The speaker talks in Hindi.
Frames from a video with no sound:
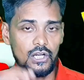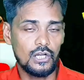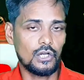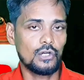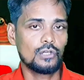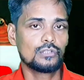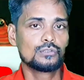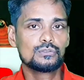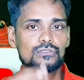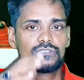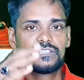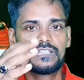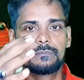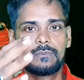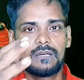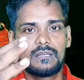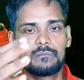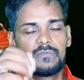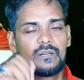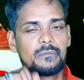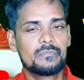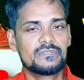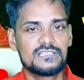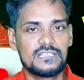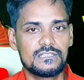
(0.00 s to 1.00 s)
और दूसरी
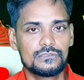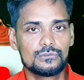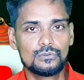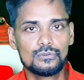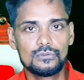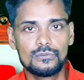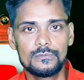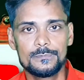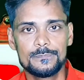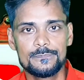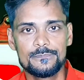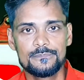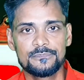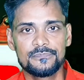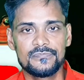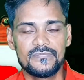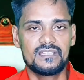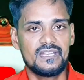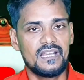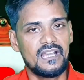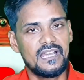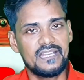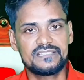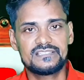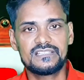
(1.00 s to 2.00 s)
बात मैं बता दूं कि